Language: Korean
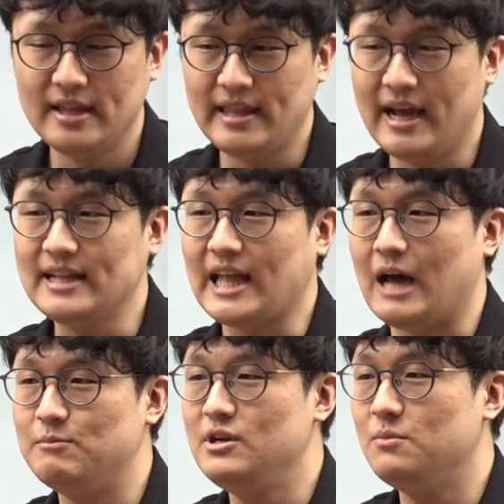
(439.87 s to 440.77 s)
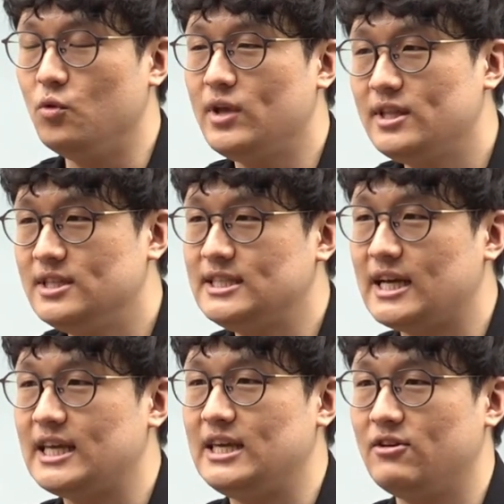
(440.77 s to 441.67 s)
내가 답을 뭐
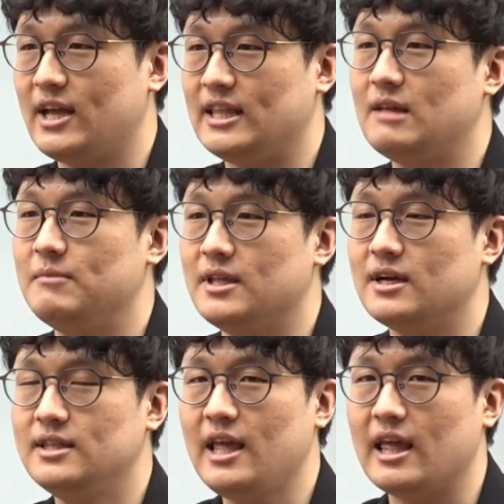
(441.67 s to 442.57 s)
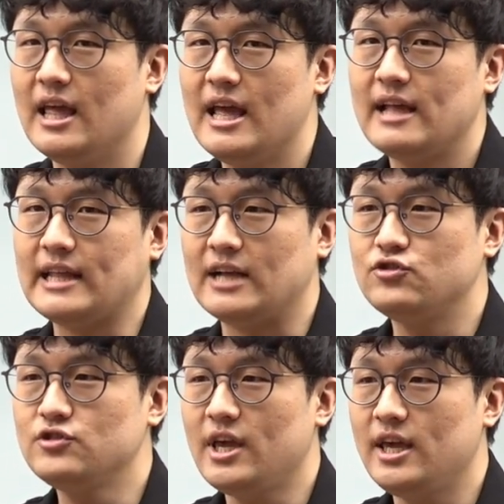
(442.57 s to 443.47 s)
냈는지가 기억이 안 납니다. 근데
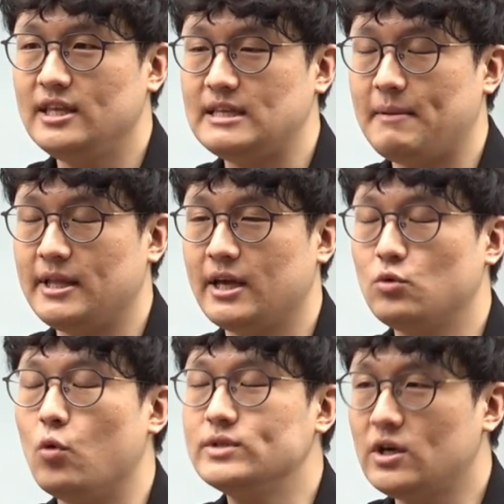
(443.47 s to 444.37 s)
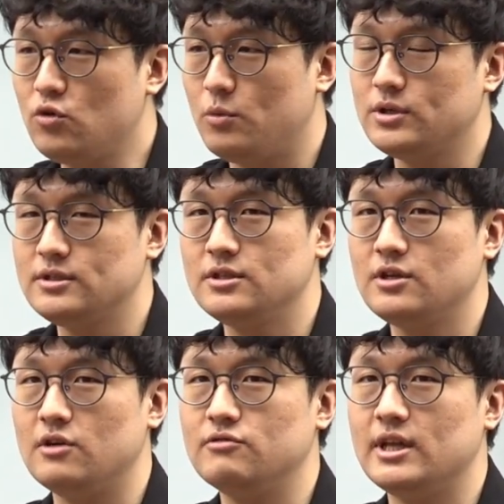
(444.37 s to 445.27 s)
나중에 이제 만약에 동차로 보셨을
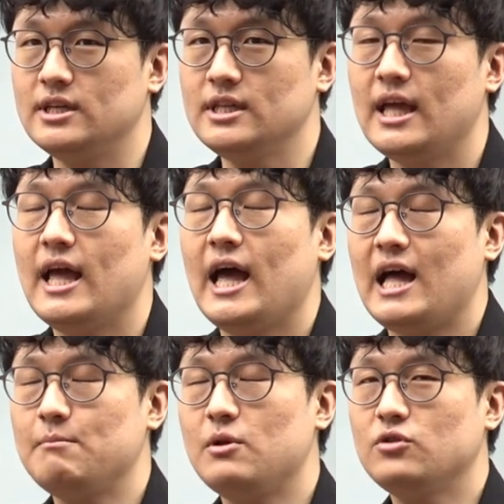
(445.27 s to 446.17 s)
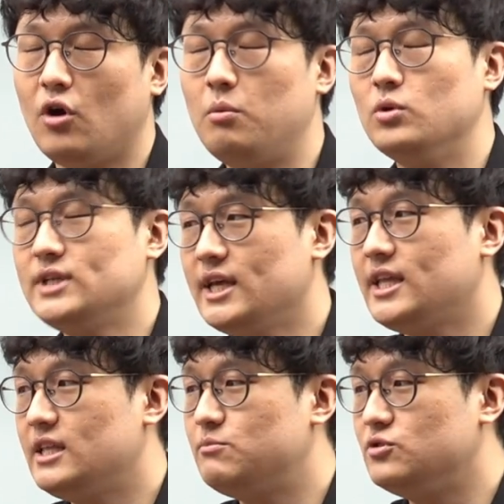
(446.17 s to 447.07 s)
경우에는 한 번 더 보시게
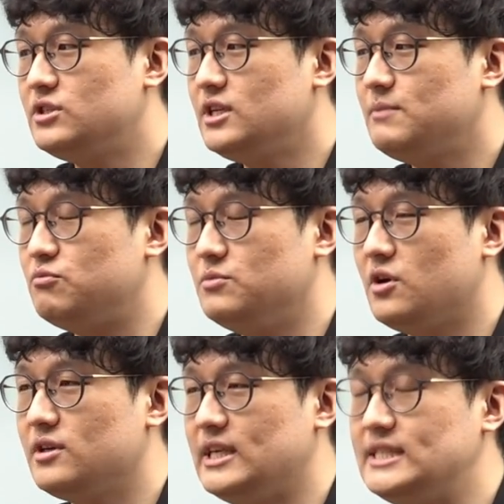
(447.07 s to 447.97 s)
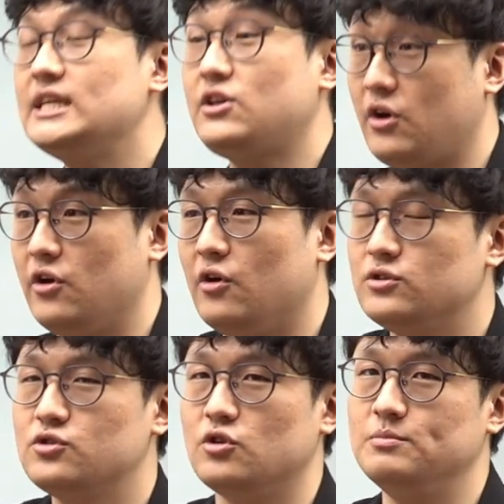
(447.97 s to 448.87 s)
되는 분들이 분명 있을 거예요.
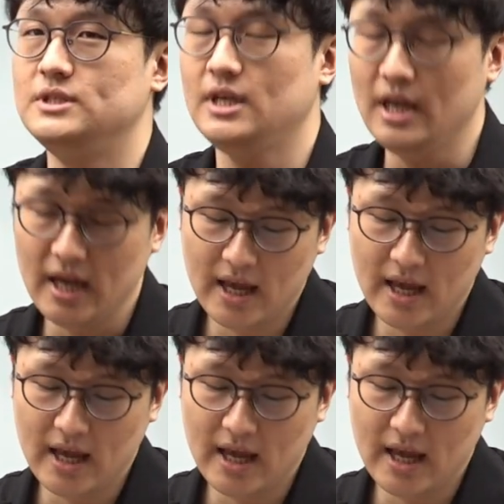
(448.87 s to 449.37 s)
어쩔 수 없이.